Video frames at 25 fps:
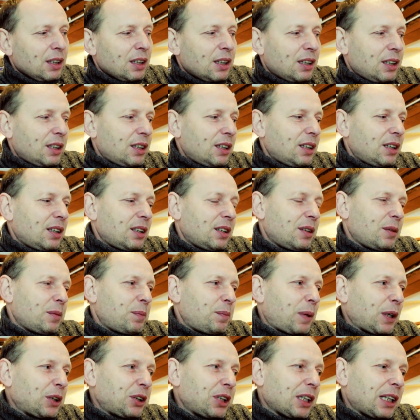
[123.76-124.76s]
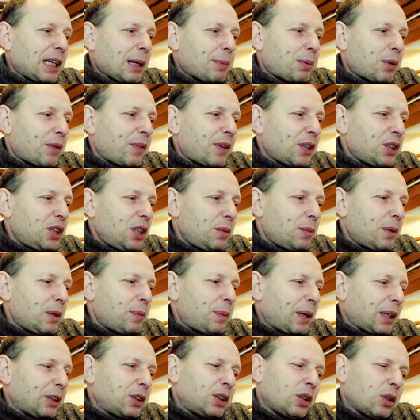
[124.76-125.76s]
Y, pasiekę prowadzimy
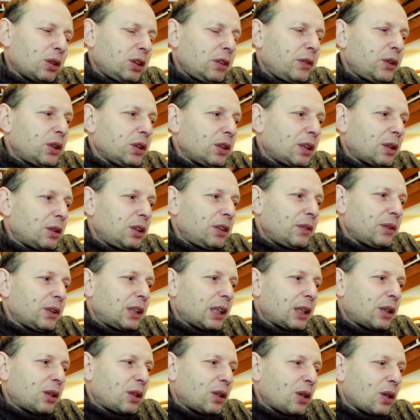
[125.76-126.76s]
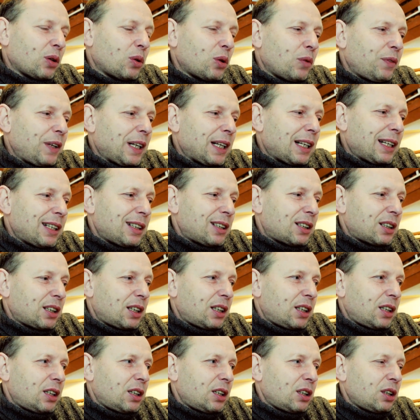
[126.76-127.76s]
praktycznie od 99 roku, więc y,
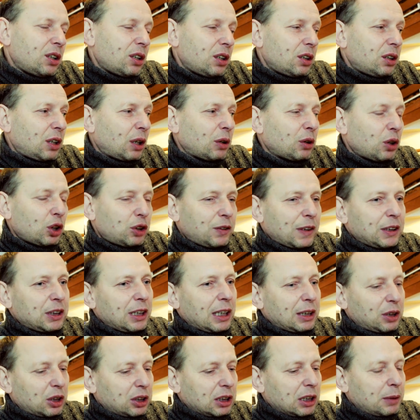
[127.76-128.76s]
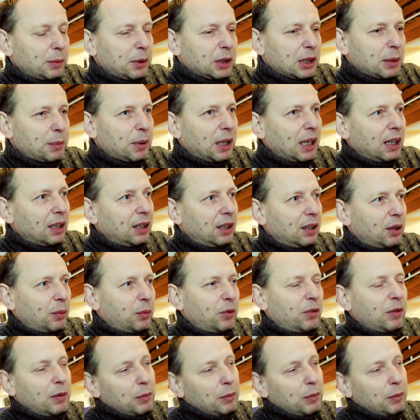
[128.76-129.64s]
tego doświadczenia troszkę mi zebrali.